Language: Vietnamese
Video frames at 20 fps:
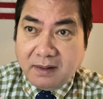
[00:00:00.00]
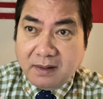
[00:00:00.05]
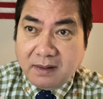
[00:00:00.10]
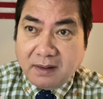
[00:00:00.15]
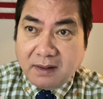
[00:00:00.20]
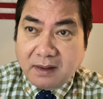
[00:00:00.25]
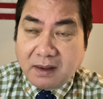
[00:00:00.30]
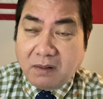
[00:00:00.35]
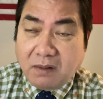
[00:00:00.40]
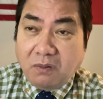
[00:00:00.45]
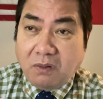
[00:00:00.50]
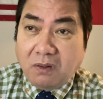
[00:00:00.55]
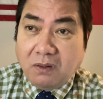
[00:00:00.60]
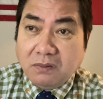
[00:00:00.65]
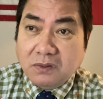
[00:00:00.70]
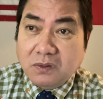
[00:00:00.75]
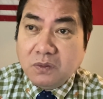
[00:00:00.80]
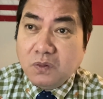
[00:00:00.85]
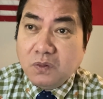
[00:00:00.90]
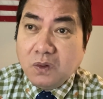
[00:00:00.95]
ông
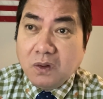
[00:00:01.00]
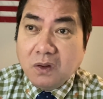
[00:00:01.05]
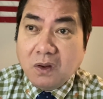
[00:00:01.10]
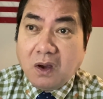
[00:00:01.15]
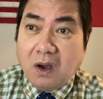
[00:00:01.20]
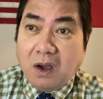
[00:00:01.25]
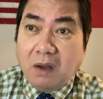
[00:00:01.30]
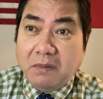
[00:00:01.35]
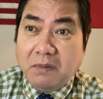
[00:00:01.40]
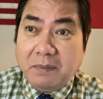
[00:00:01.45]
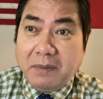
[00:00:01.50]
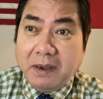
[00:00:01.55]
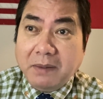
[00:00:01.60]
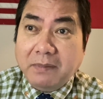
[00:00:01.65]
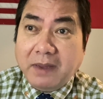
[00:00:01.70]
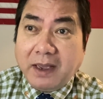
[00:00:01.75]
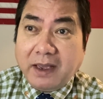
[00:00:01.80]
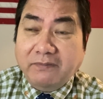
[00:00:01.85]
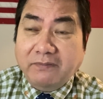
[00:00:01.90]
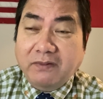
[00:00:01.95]
Trung Quốc khó mà bắt
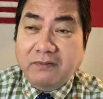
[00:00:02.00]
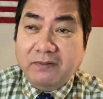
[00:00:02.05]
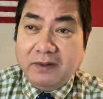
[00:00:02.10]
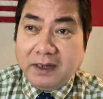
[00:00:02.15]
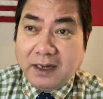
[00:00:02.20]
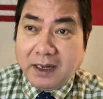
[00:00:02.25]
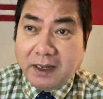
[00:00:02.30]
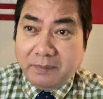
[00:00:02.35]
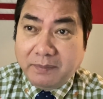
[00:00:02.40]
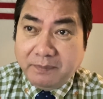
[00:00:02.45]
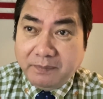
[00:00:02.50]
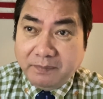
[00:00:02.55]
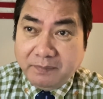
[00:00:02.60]
bẻ với Việt Nam